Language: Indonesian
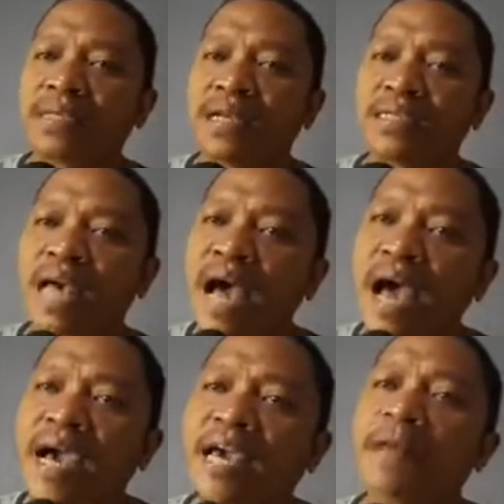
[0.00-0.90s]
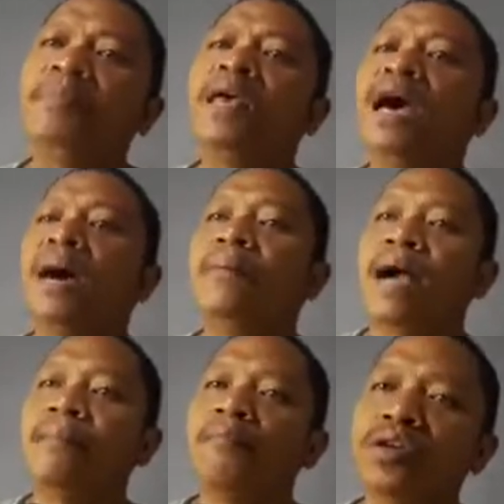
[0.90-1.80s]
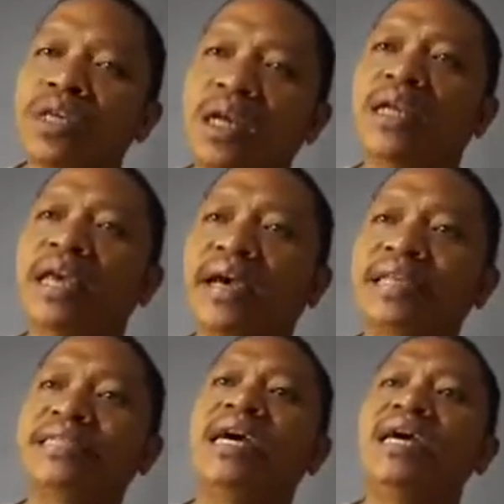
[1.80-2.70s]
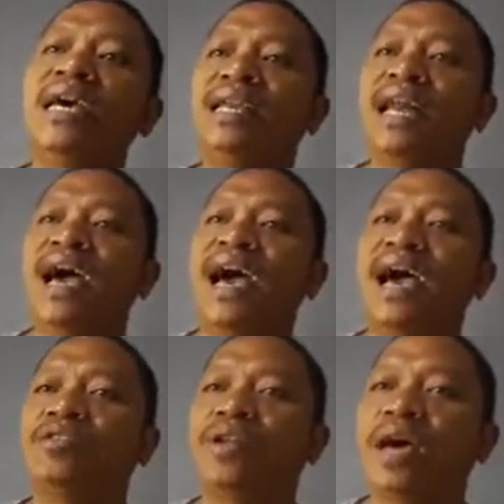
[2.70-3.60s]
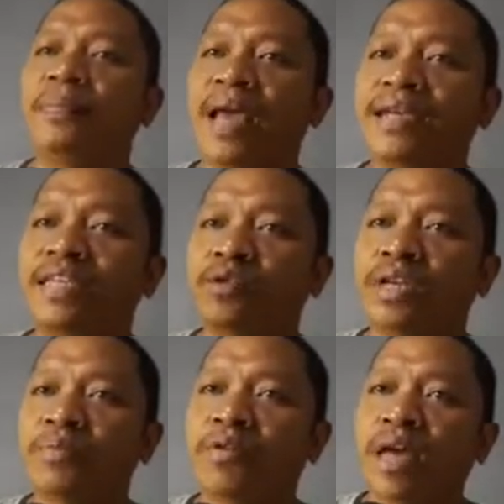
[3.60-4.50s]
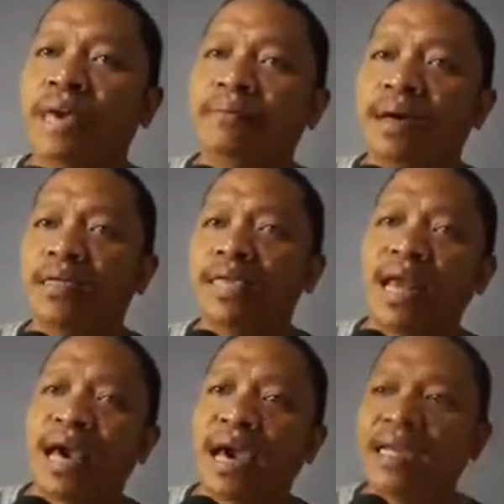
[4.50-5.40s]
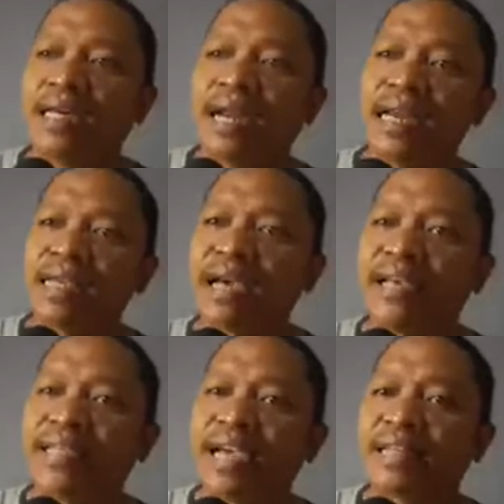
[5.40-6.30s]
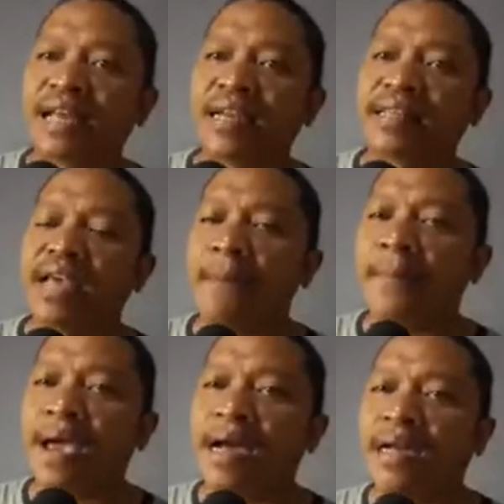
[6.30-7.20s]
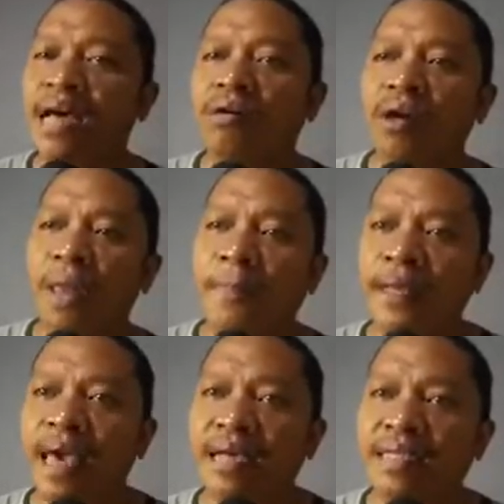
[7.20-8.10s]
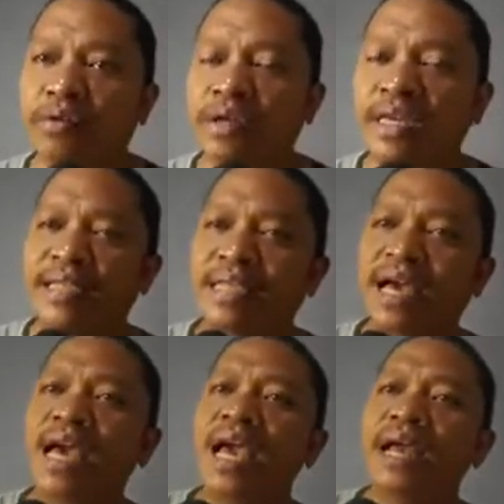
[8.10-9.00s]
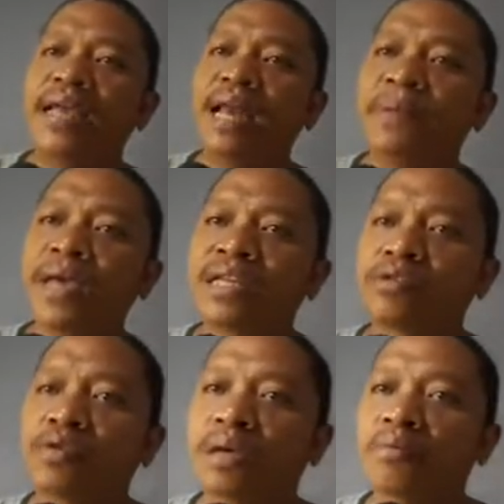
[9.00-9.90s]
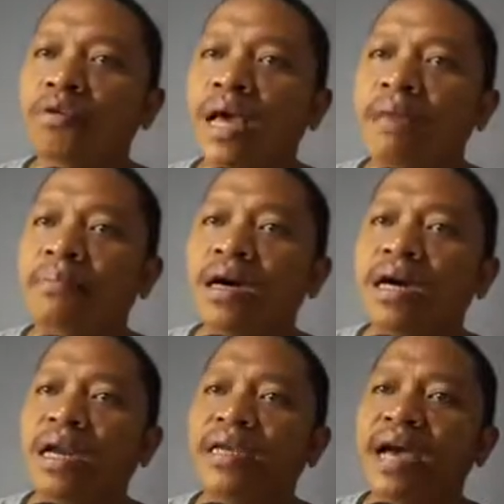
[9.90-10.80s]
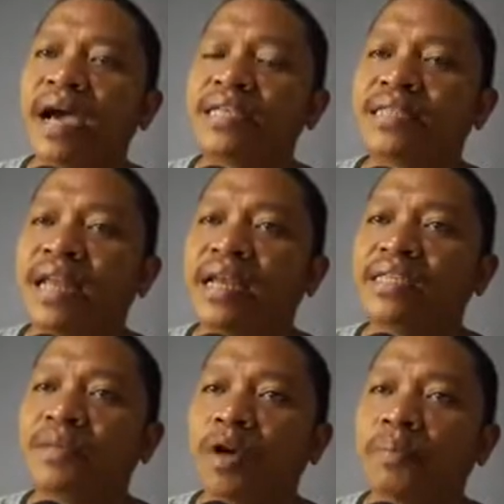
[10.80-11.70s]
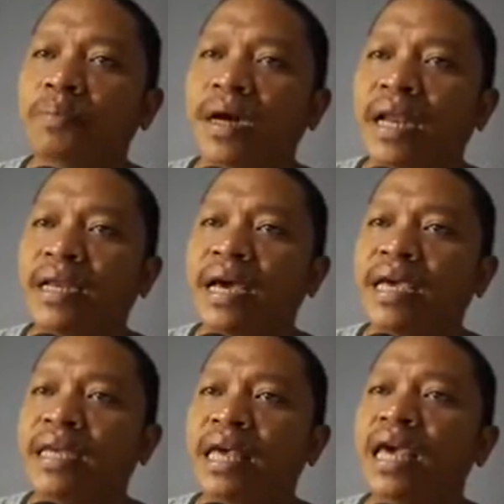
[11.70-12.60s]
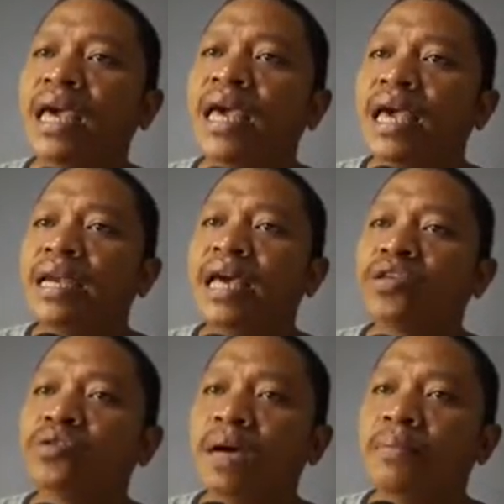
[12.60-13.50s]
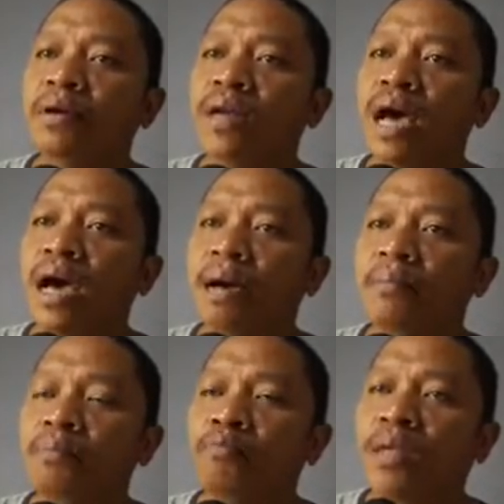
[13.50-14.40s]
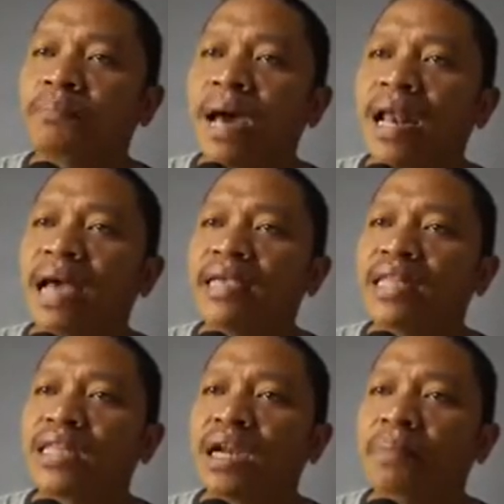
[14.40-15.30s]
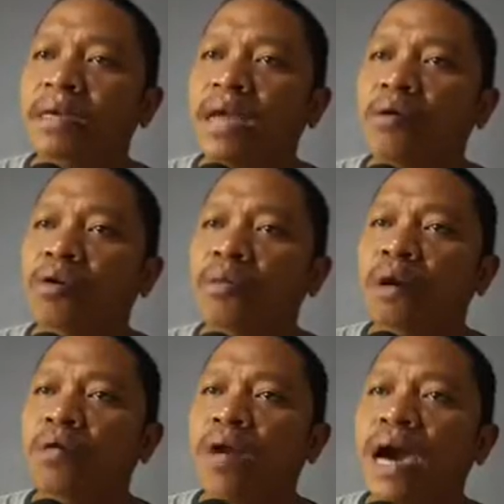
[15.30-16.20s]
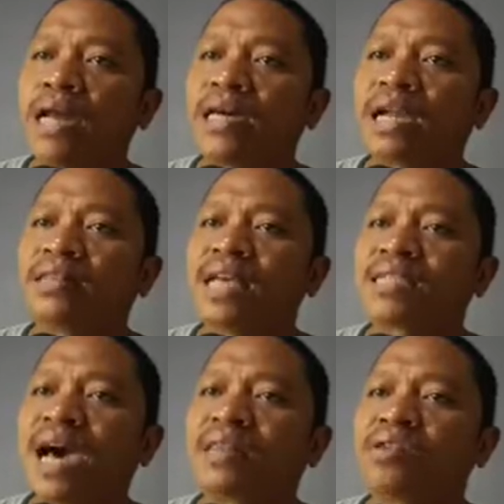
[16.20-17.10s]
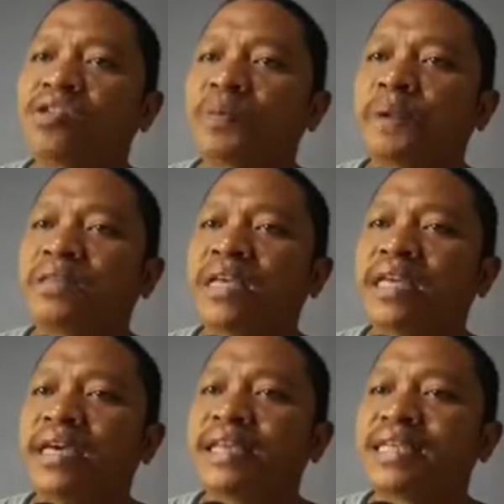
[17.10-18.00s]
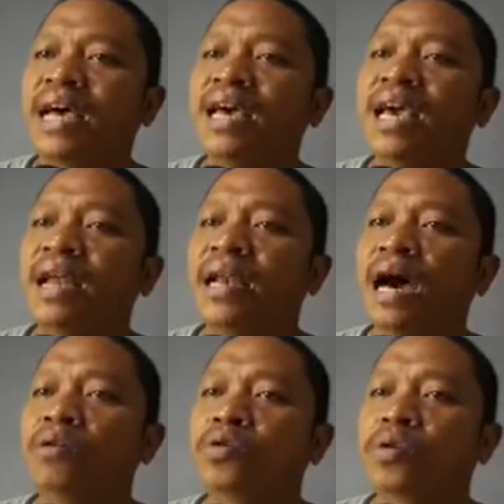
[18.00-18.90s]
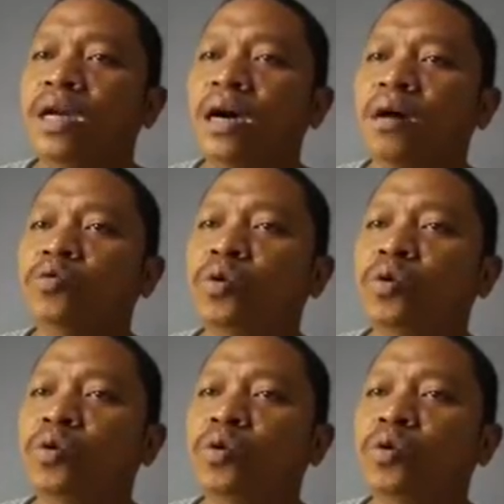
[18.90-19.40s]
selesai nggak um, bosen ya guys ya nah itulah pria yang satu ini mulai menyalakan gerindanya guys ya kita lihat ya apa yang akan dilakukan oleh pria yang satu ini guys ya dan pria yang satu ini mulai menggerinda guys nah dia sebelum menggerinda ini dia sudah menggunakan membuat malanya terlebih dahulu menggunakan kertas karton seperti ini guys ya nah untuk nah, untuk